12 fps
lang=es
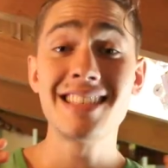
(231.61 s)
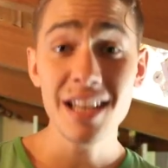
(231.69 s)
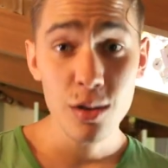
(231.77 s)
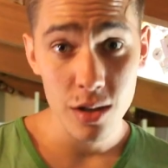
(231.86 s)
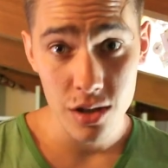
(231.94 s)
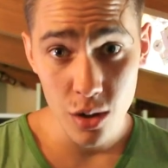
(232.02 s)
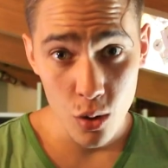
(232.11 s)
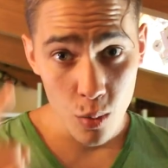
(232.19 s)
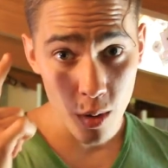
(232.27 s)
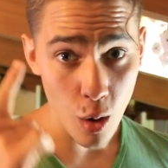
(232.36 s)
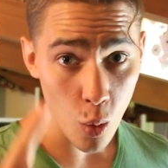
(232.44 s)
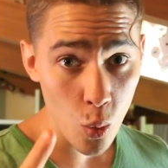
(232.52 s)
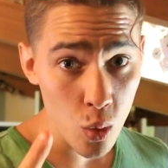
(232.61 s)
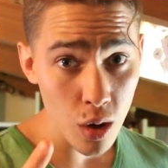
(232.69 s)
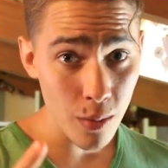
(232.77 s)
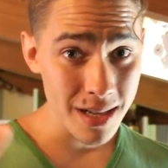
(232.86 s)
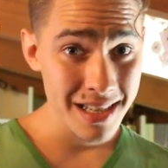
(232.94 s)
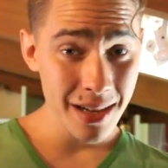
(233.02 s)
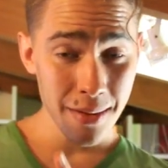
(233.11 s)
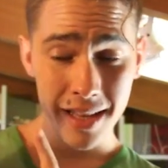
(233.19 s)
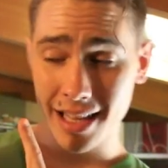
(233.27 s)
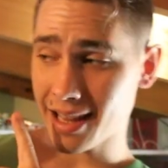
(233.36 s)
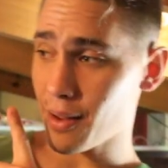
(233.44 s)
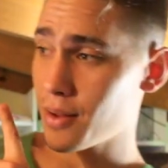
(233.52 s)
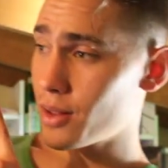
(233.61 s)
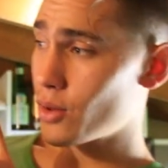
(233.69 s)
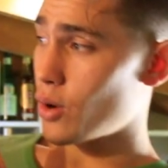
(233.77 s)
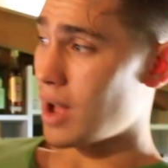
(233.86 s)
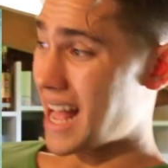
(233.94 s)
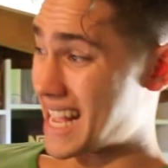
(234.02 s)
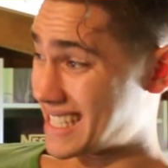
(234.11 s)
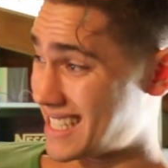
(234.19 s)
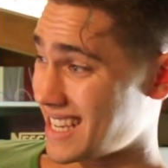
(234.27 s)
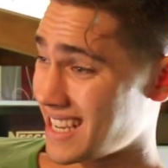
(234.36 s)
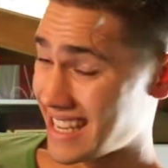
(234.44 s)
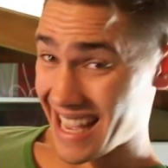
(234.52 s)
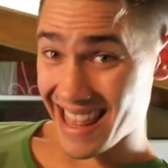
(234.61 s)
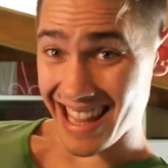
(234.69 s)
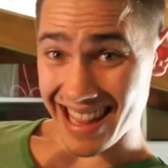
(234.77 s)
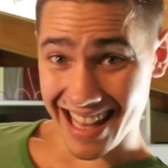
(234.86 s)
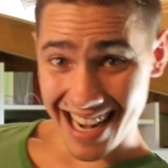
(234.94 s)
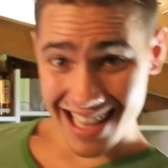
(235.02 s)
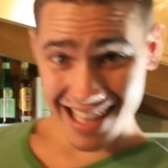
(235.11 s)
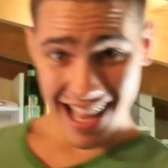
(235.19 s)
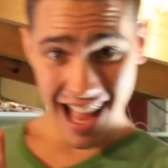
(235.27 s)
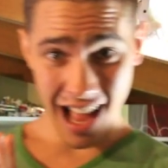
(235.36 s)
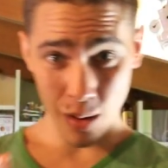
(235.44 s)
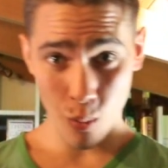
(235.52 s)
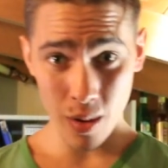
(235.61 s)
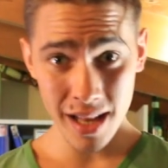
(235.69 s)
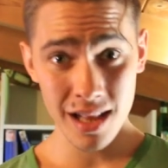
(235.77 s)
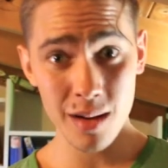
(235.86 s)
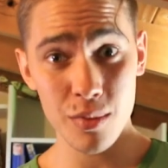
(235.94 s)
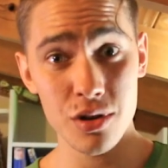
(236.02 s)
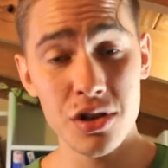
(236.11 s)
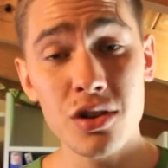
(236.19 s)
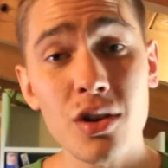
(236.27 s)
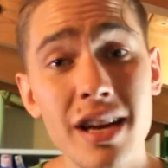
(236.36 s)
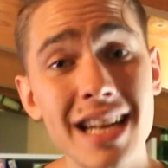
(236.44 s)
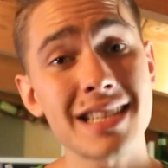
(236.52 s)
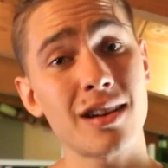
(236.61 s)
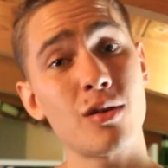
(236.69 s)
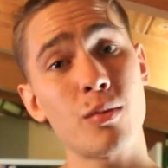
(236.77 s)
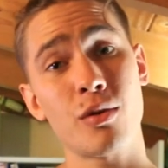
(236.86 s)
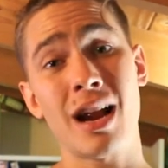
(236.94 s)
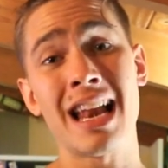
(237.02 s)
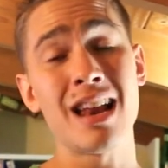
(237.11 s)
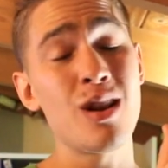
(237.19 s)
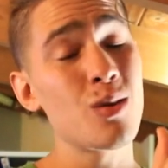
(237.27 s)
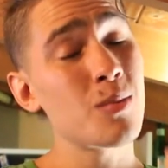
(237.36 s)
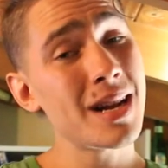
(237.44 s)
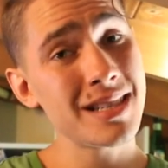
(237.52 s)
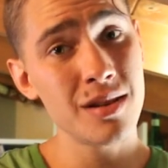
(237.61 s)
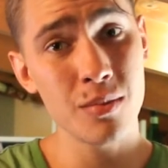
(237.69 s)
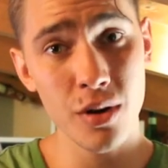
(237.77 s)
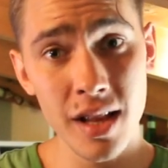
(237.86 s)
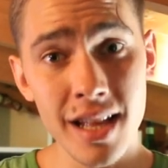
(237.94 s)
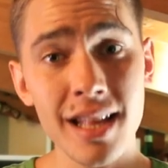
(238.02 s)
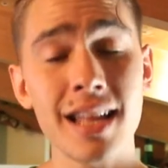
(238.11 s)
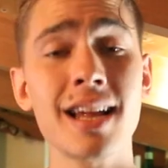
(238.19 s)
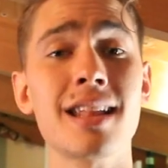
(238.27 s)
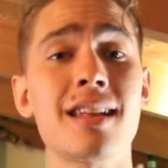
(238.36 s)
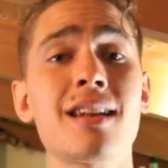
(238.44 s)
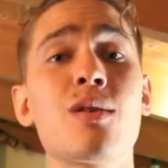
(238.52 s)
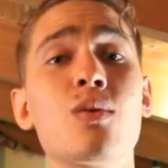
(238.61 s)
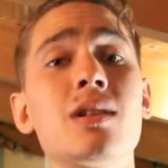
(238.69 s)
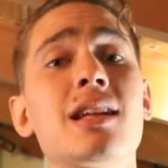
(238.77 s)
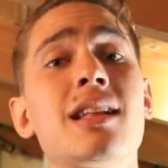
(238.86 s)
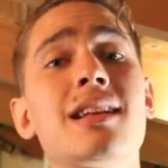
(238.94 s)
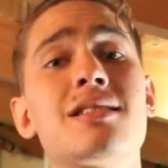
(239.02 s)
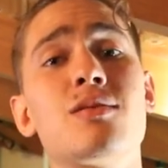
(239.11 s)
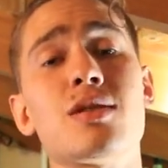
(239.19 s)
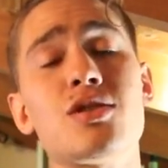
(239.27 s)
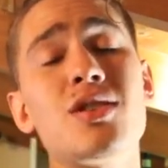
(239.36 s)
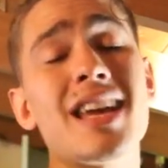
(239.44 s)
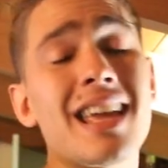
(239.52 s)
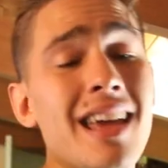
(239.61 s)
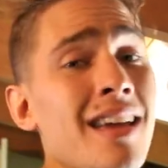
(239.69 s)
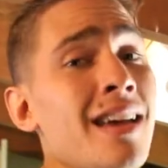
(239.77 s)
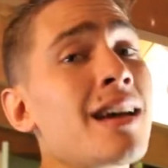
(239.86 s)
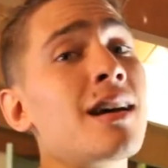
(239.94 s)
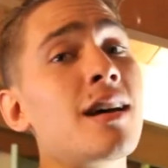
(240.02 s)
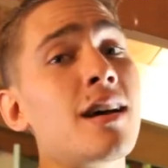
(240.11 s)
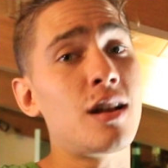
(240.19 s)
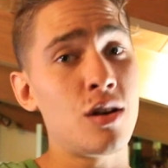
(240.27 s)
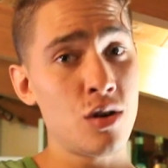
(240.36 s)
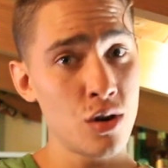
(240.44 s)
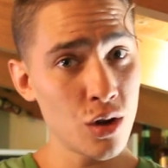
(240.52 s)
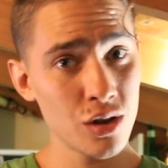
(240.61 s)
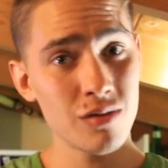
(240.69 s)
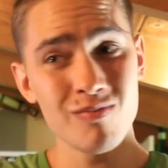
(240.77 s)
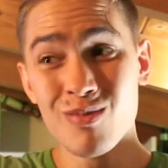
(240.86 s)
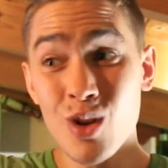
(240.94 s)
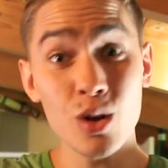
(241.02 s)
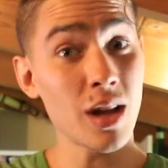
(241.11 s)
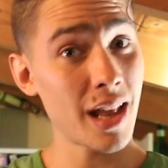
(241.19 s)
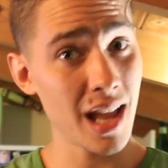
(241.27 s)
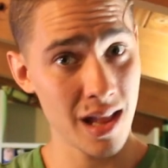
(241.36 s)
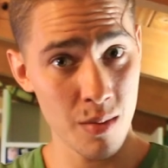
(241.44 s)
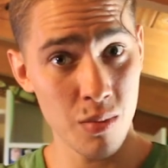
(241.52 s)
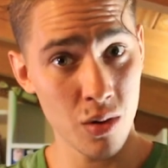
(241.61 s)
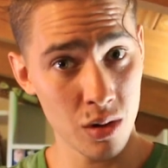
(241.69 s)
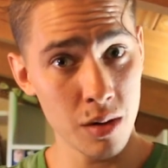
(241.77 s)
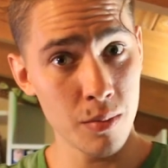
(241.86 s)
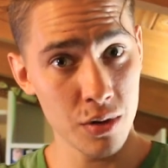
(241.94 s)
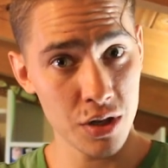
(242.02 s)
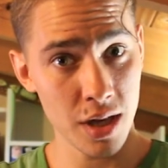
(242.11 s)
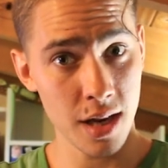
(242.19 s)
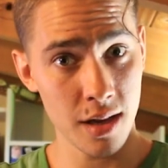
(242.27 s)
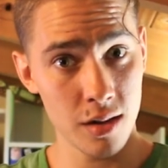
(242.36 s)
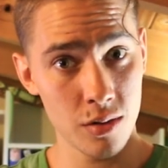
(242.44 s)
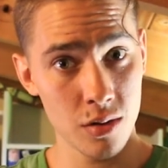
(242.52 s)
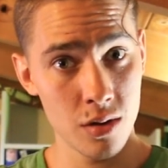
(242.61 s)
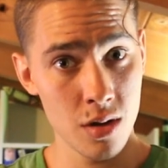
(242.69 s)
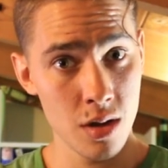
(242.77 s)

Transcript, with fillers: Situación número uno, básicamente te estás viendo así y es de 30 a 40% de grasa corporal. Lo más importante que tenés que tener en cuenta de esta situación es que no, no tardaste poco tiempo en llegar a esto.